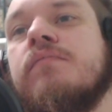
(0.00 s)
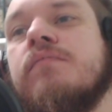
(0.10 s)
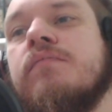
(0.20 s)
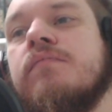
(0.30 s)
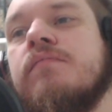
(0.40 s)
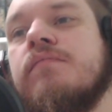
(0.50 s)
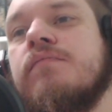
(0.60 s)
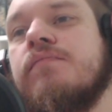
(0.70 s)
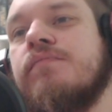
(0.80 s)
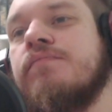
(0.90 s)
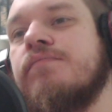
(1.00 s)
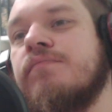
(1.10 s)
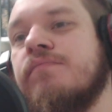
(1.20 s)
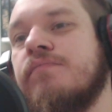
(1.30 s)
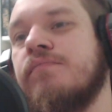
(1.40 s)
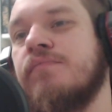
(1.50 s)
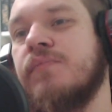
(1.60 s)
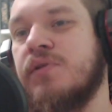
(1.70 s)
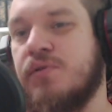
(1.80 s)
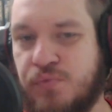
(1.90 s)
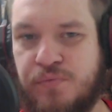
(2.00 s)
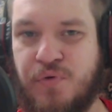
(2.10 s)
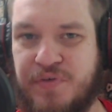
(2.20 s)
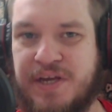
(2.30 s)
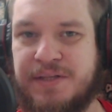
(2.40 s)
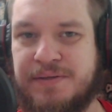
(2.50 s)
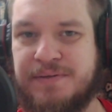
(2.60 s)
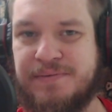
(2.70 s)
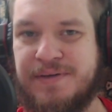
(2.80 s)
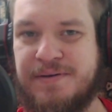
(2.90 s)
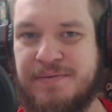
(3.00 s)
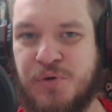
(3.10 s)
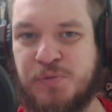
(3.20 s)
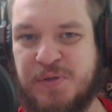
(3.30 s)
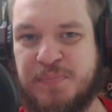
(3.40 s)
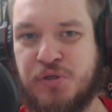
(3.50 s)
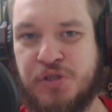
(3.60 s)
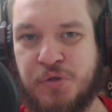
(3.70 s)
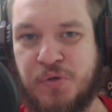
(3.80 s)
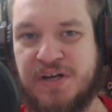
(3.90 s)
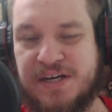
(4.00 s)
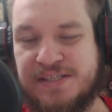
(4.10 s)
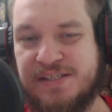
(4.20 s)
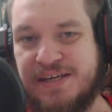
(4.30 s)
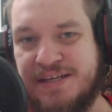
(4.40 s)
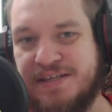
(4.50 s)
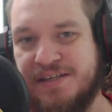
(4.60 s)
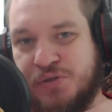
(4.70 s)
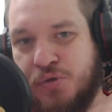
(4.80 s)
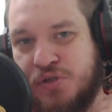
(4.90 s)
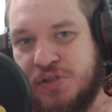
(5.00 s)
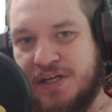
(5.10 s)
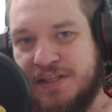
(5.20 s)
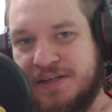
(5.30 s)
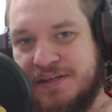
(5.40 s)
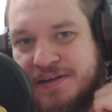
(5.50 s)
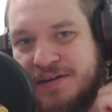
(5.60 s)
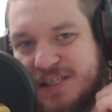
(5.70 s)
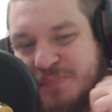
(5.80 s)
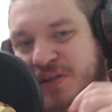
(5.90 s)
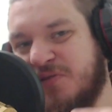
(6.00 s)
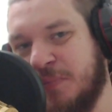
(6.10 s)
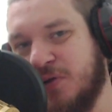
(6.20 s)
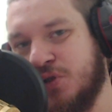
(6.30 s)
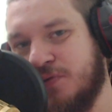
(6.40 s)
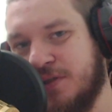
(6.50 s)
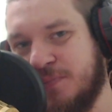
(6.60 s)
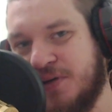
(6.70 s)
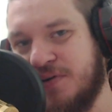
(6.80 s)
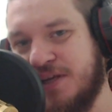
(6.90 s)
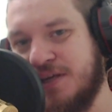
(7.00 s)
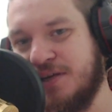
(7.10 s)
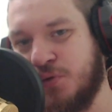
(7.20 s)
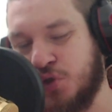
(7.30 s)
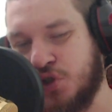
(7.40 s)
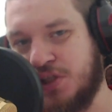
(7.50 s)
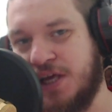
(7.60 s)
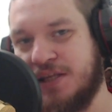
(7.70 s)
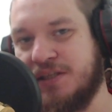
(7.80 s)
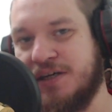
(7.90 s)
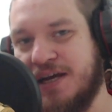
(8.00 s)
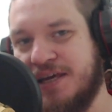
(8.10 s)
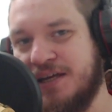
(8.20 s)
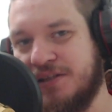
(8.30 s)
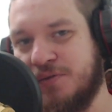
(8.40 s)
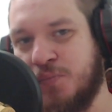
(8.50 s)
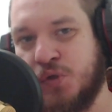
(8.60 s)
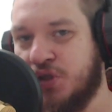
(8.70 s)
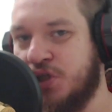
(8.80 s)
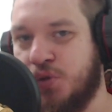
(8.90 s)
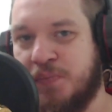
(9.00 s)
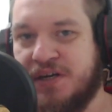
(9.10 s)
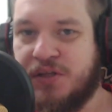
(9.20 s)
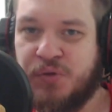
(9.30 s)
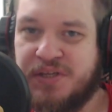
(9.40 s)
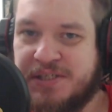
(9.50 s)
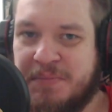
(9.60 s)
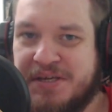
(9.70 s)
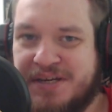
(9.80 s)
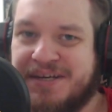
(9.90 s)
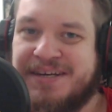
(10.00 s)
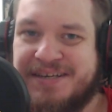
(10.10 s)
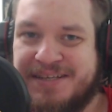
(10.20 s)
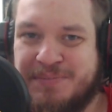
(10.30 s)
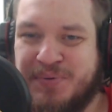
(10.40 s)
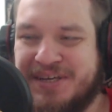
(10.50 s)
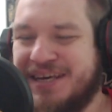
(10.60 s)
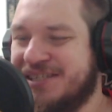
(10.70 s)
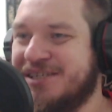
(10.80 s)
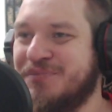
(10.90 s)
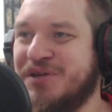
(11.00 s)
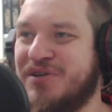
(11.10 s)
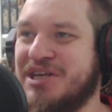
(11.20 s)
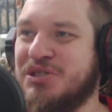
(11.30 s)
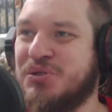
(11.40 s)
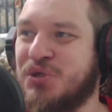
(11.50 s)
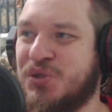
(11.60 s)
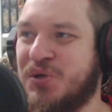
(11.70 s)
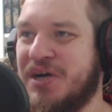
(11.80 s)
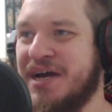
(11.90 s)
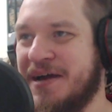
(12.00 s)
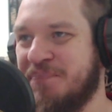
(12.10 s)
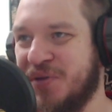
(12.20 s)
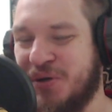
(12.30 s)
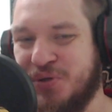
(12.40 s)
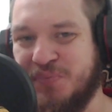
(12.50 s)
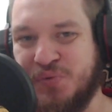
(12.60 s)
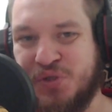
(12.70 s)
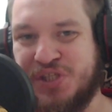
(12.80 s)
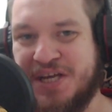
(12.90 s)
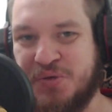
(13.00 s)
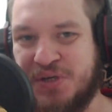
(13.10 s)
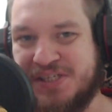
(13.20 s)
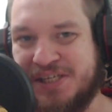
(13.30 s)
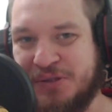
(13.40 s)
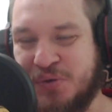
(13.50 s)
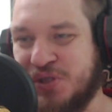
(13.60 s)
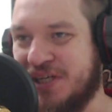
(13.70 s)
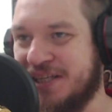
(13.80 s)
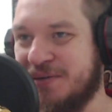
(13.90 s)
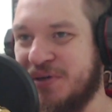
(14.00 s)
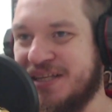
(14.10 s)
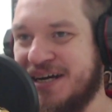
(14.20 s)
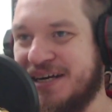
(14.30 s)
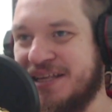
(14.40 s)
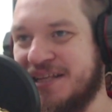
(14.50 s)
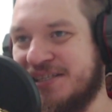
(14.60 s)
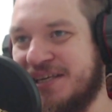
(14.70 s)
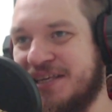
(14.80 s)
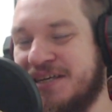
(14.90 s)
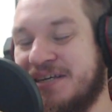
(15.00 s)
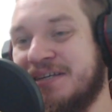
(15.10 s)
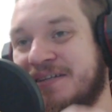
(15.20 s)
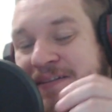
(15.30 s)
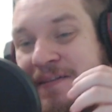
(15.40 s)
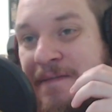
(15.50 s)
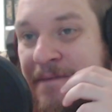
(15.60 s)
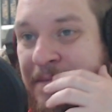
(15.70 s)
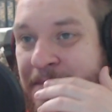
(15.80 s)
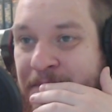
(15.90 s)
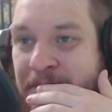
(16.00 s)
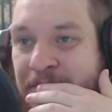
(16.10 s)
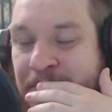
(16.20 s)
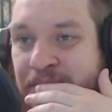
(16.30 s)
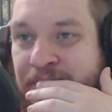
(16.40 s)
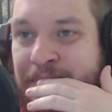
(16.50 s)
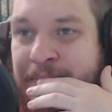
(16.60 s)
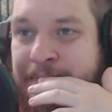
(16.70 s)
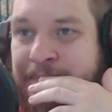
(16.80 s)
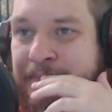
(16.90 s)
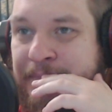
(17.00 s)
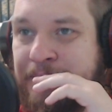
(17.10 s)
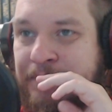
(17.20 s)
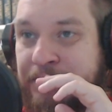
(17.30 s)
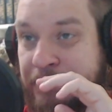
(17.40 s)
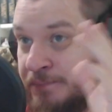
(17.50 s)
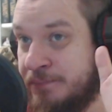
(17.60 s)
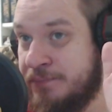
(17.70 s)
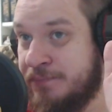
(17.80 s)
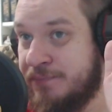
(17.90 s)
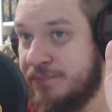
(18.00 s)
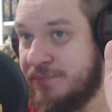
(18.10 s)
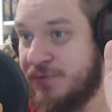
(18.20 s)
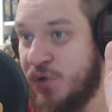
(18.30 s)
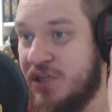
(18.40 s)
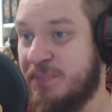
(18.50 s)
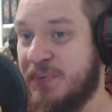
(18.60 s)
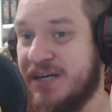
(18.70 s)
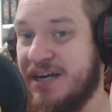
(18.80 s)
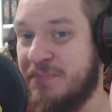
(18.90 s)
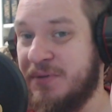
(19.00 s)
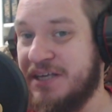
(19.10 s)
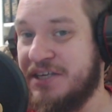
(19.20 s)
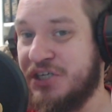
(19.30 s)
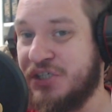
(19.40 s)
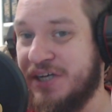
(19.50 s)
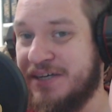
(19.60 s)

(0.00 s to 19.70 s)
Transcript: противоположного направления. уверен? Может быть, просто дрон как раз-таки летел с той стороны. А с противоположного направления тоже стоят а-, агенты, но ну, просто еще пока дрон не заметили. Типа, я сомневаюсь в том, что люди будут стоять только с одной стороны, блин, и охранять здание. Но, как оказалось, агенты окружили территорию со всех сторон. Ну, это было как бы логично.